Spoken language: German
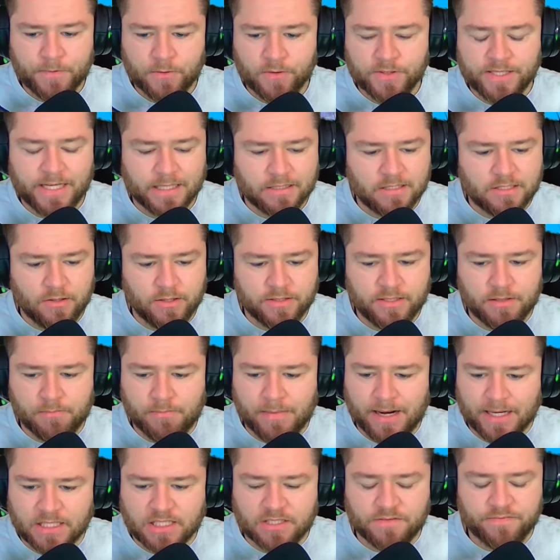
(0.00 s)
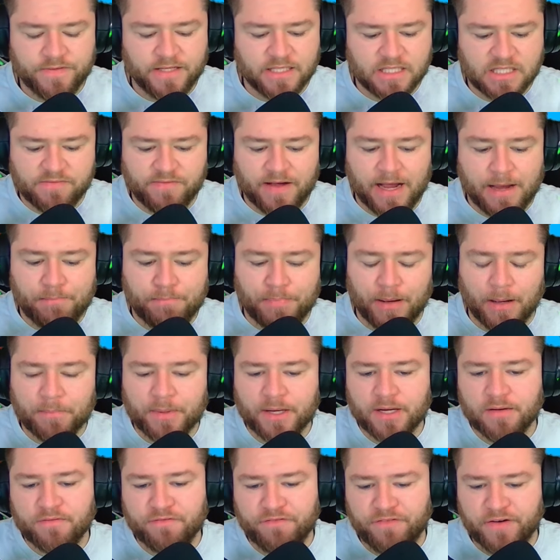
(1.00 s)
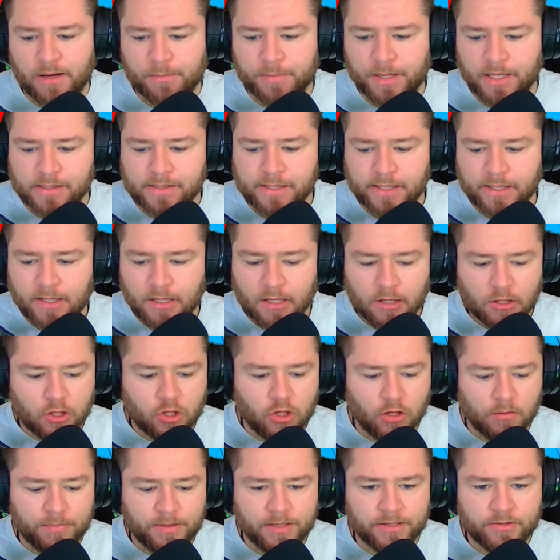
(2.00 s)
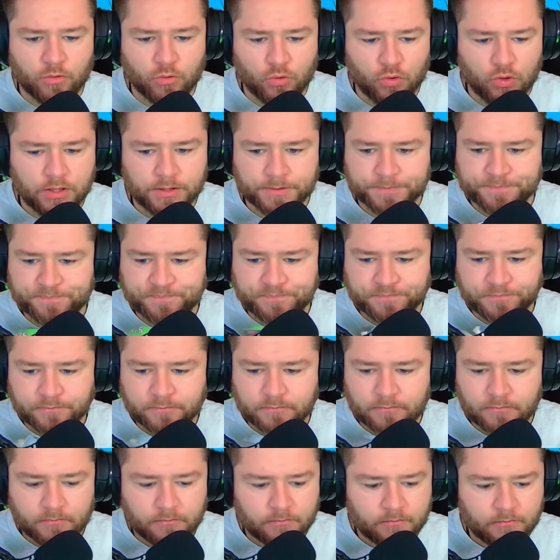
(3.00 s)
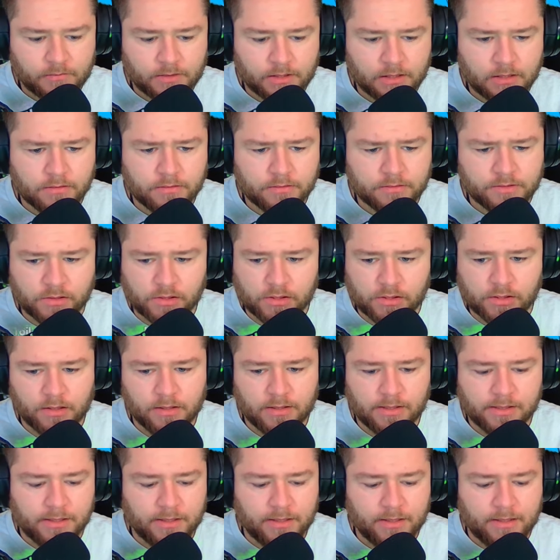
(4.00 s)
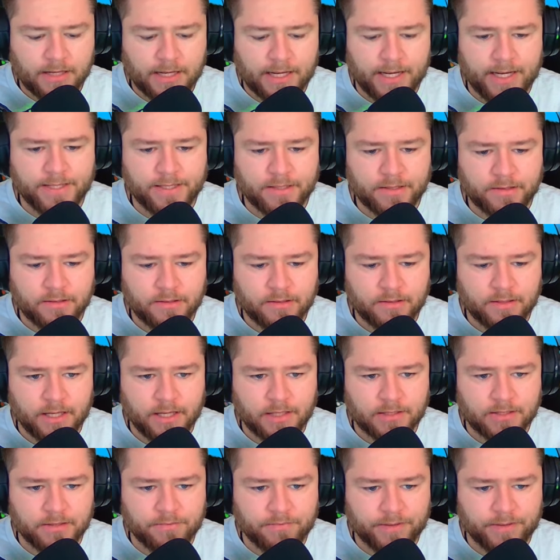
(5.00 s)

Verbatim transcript: Und jetzt, Leute, maxen wir zwei Pumpkin Farmer komplett hoch. So, einen nach dem